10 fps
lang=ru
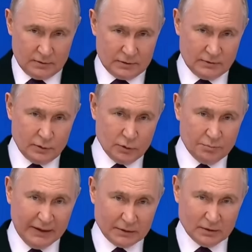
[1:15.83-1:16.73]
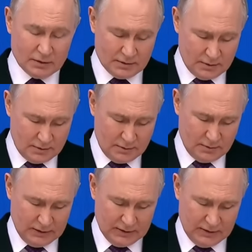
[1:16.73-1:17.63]
свою преданность
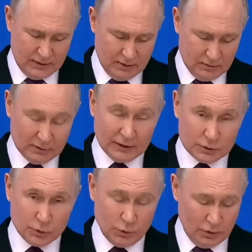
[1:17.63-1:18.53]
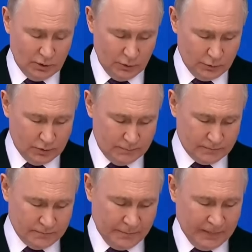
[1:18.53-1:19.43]
России, достойные люди.
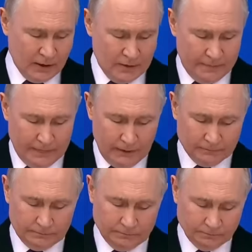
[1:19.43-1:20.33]
Thank